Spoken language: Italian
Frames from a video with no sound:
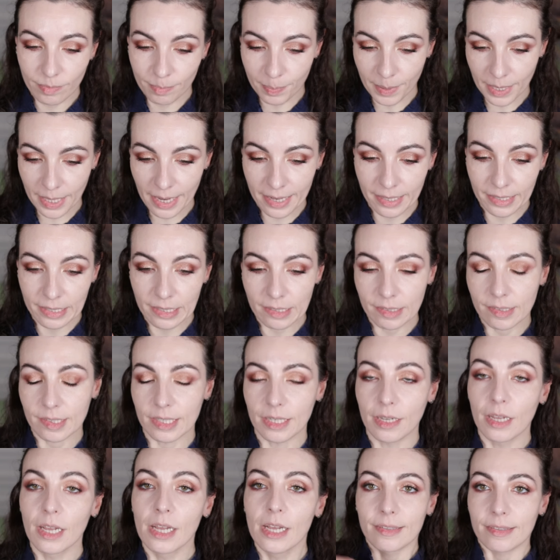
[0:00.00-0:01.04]

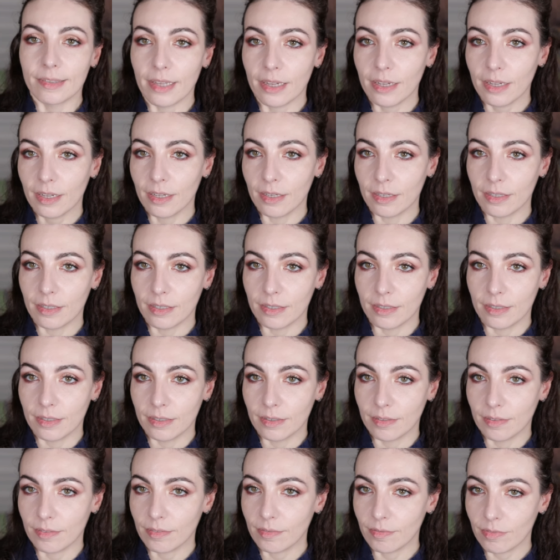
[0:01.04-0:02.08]
parentesi, se
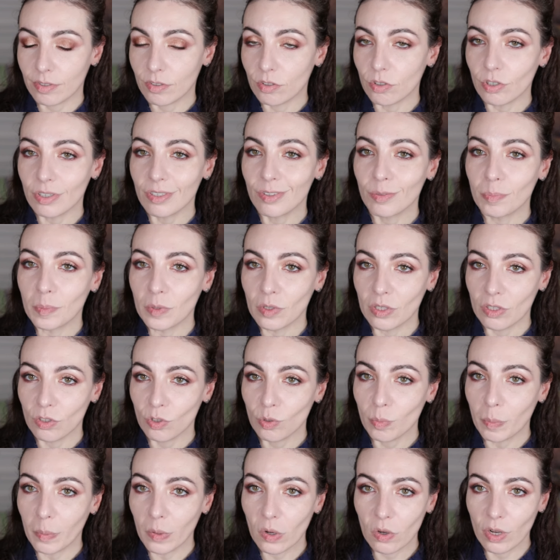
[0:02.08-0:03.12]
eh, sto
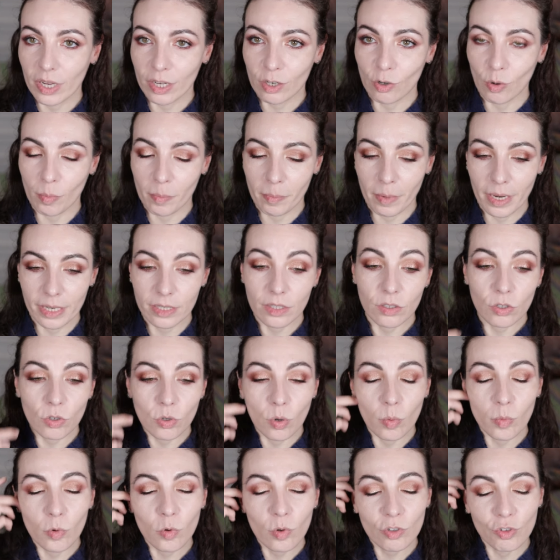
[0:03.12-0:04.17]
rispondendo poco ai commenti o
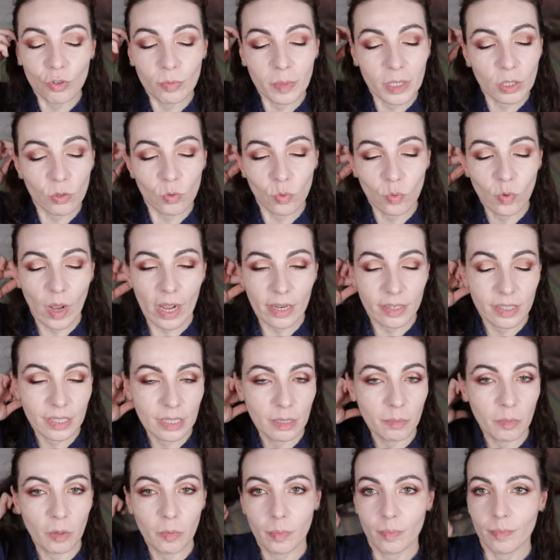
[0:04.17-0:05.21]
comunque ci metto un
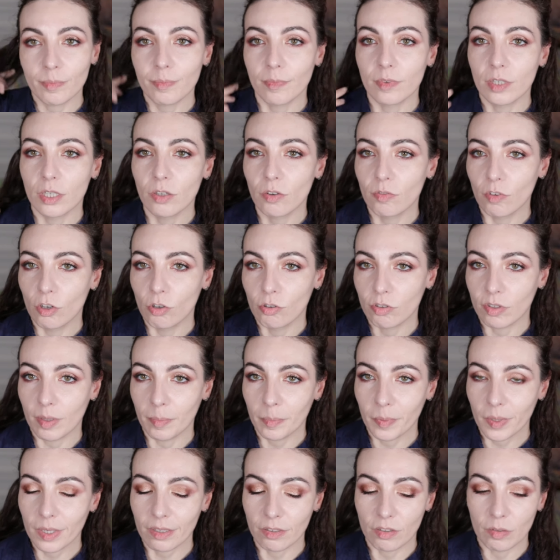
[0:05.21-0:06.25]
attimo, io voglio
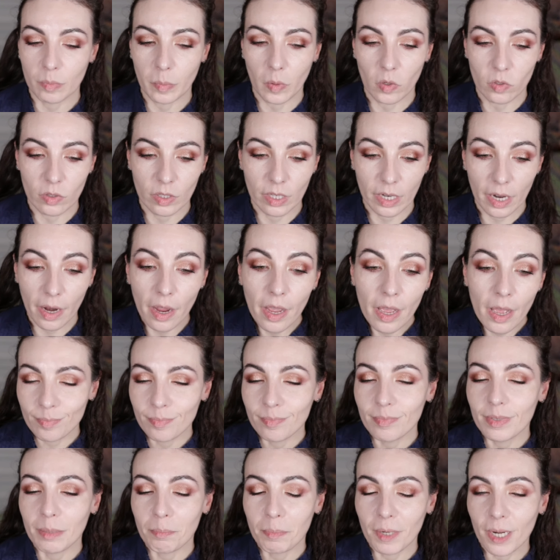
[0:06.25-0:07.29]
sempre rispondere,
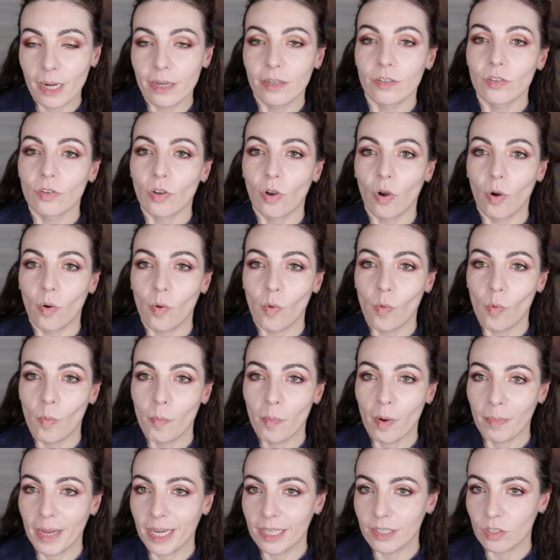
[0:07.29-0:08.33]
mi prendo un
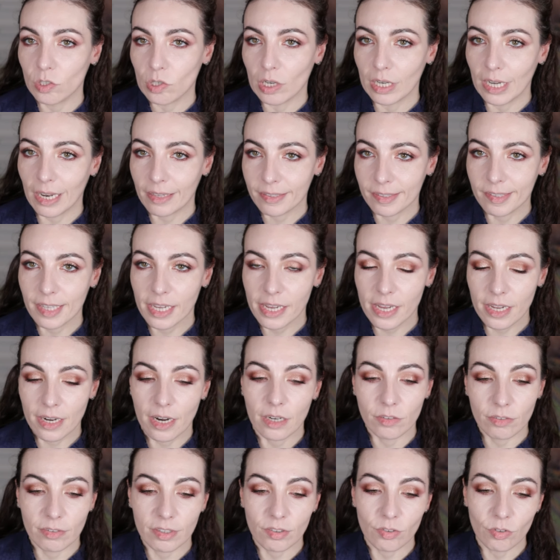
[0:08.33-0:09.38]
momento alla
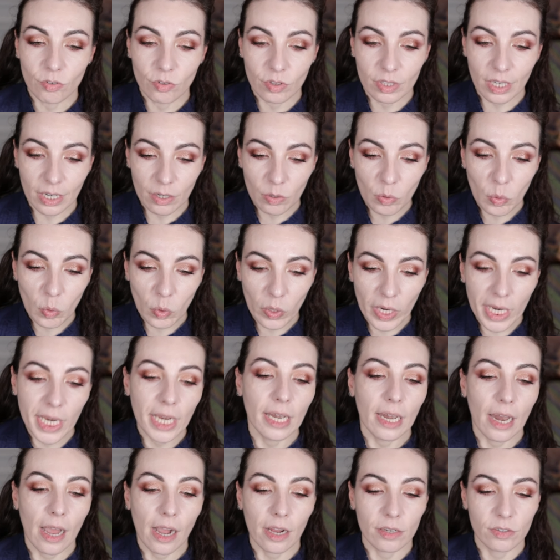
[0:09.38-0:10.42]
sera dove sono
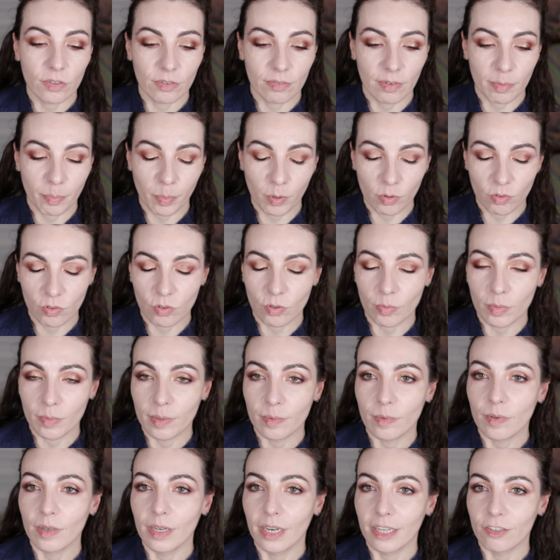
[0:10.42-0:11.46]
tranquilla, dove posso
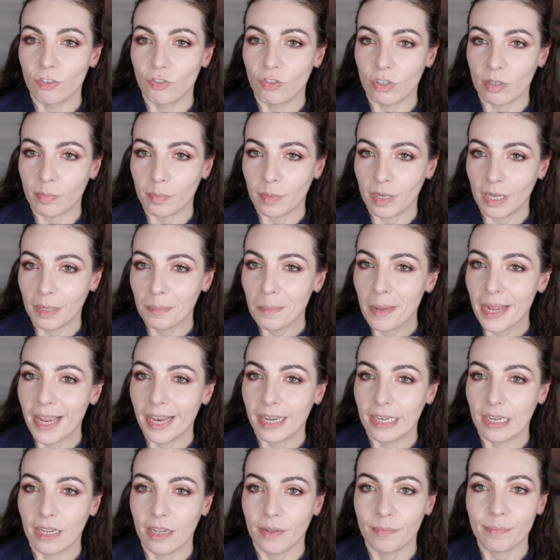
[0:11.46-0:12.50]
me- leggermeli
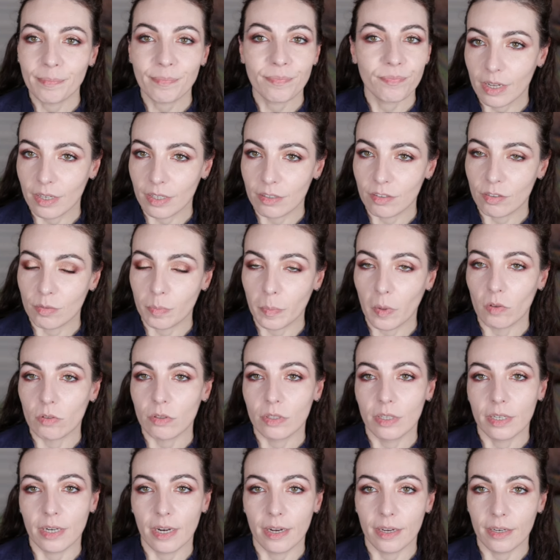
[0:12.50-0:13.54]
bene,
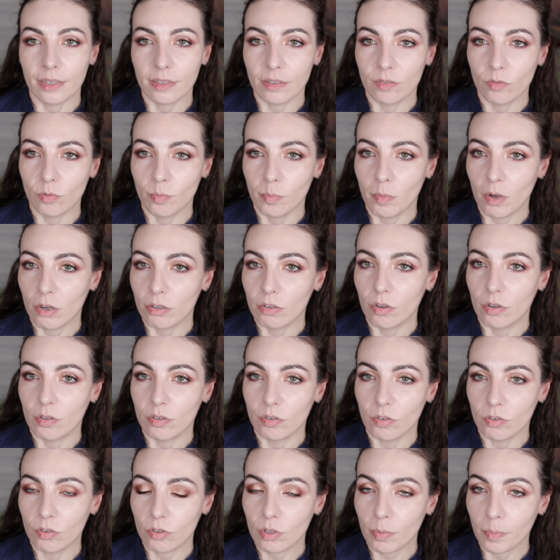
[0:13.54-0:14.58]
rispondere in un modo
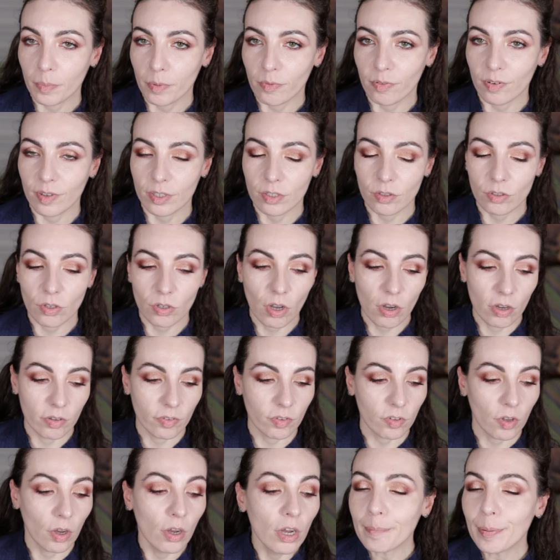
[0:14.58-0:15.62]
non troppo
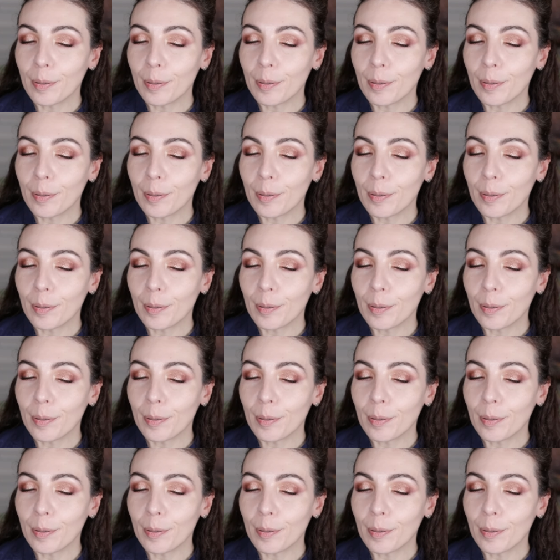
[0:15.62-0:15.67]
frettoloso.